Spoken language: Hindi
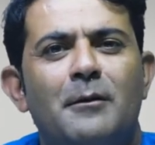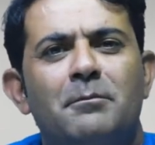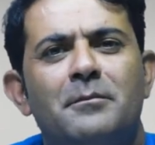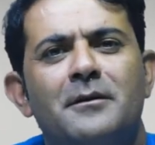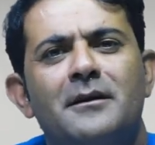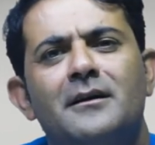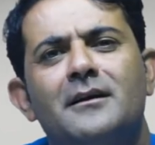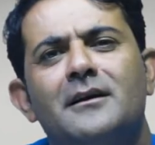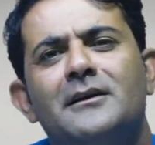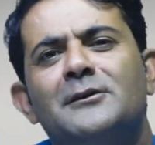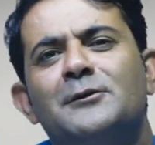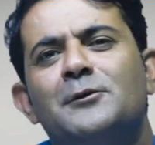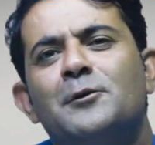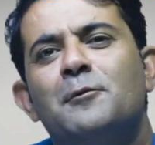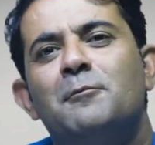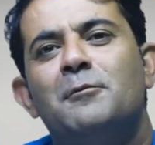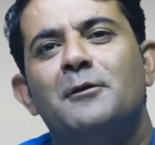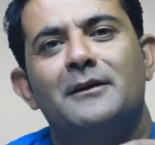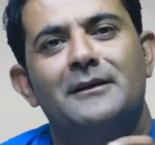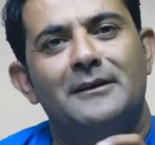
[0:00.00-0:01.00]
अपने
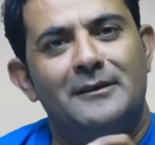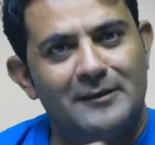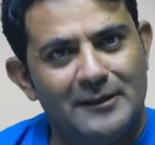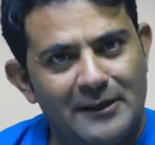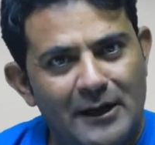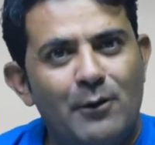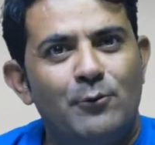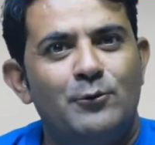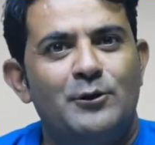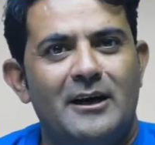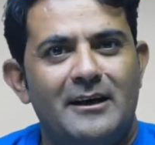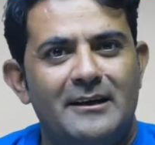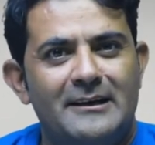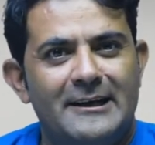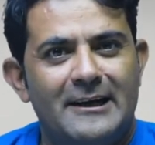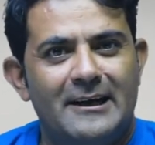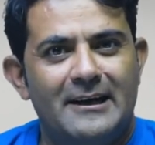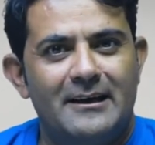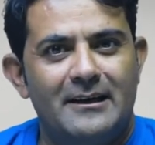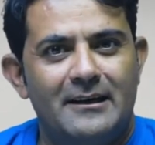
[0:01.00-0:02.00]
कंधों पर इतना उठा
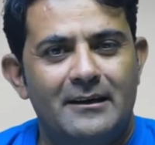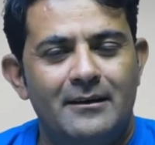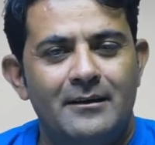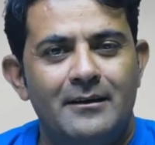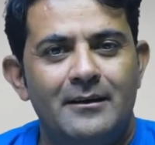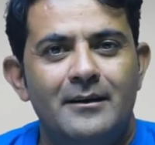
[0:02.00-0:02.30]
लिया है